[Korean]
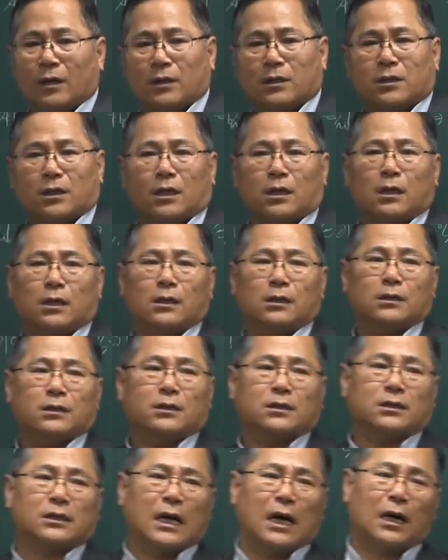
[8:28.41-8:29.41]

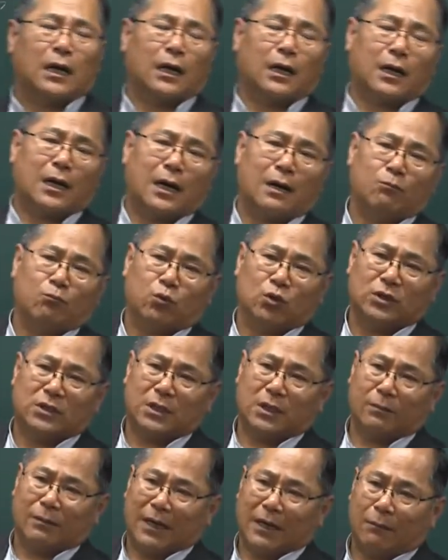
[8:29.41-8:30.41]
저를 잠깐
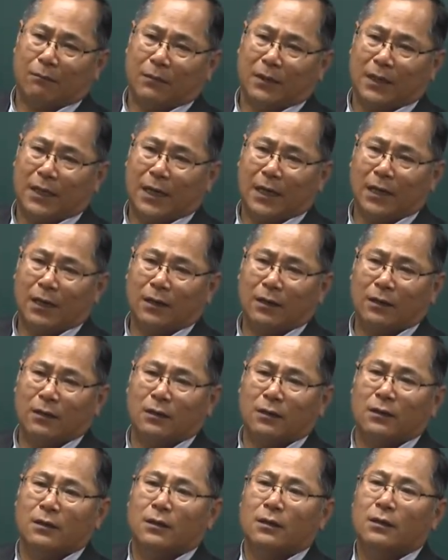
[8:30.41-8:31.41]
보시기 바랍니다.
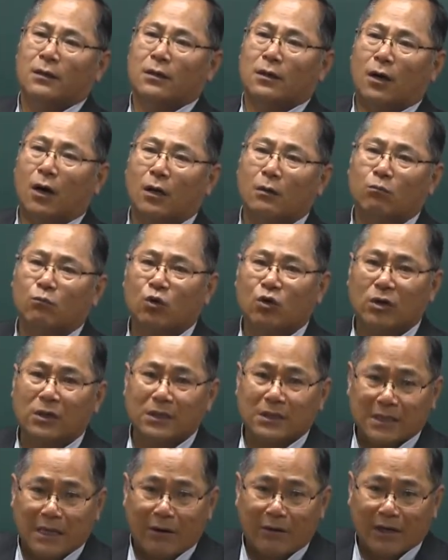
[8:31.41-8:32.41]
건물을
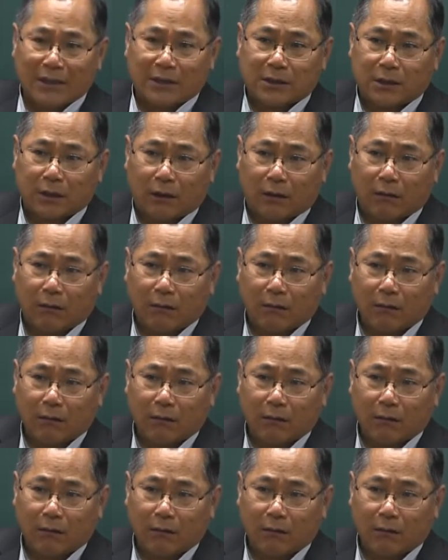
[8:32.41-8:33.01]
사왔죠.